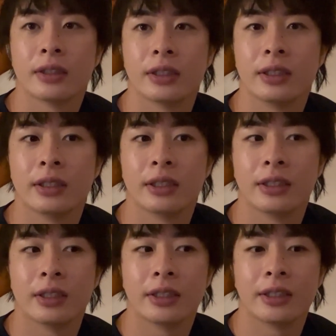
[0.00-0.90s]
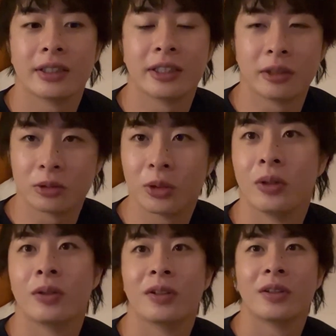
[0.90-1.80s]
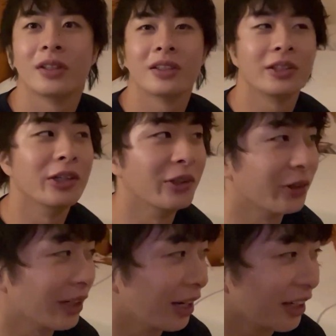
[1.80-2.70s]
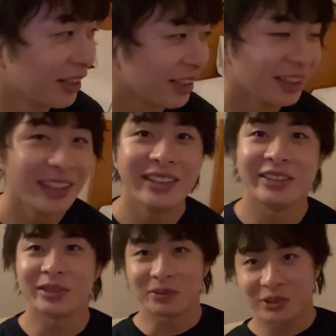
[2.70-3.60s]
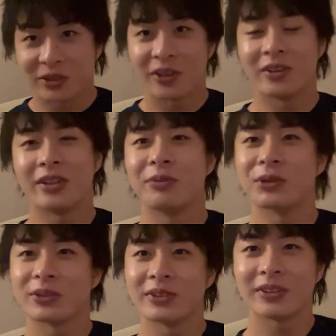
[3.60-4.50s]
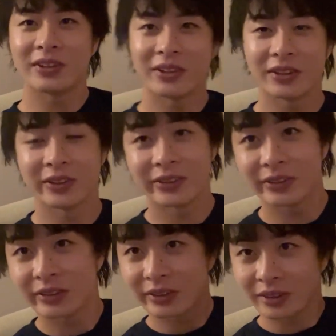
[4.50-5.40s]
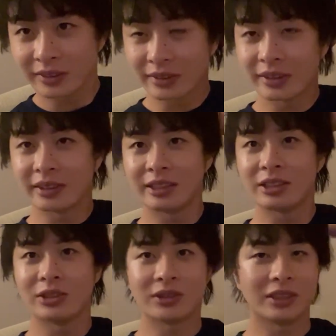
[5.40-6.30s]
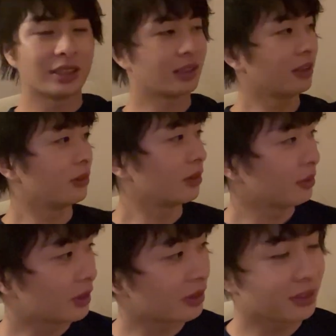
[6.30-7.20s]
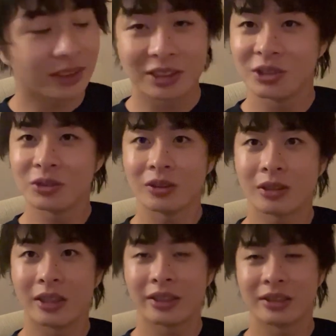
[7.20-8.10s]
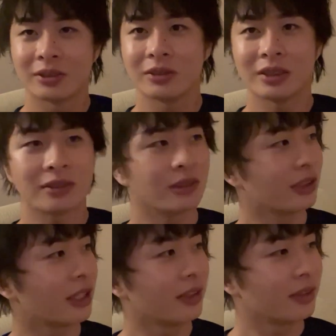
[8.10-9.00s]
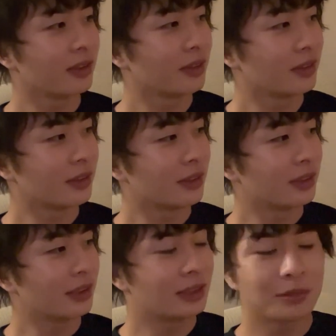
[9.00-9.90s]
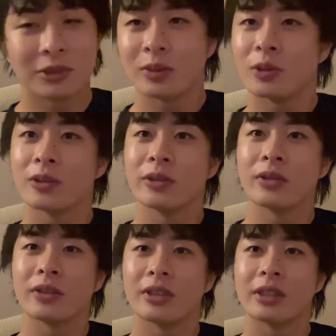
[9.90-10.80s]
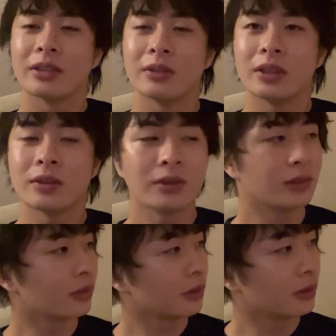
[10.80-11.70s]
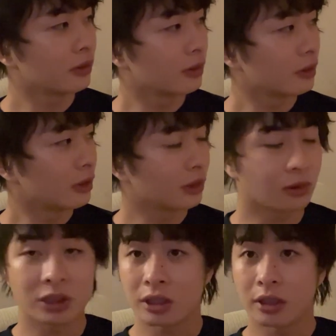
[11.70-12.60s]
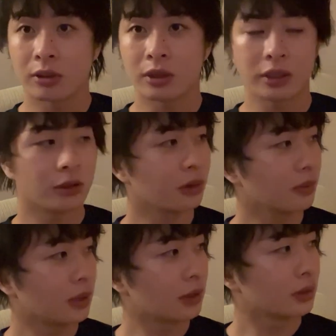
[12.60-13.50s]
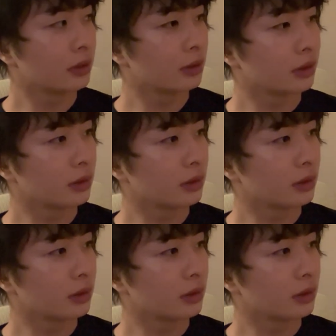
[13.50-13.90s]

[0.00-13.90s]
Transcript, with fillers: えー、寝るというのが、いつもの僕の日常になっております。日常というか、レースウィークのね、いつもの僕のレースウィークの過ごし方となっております。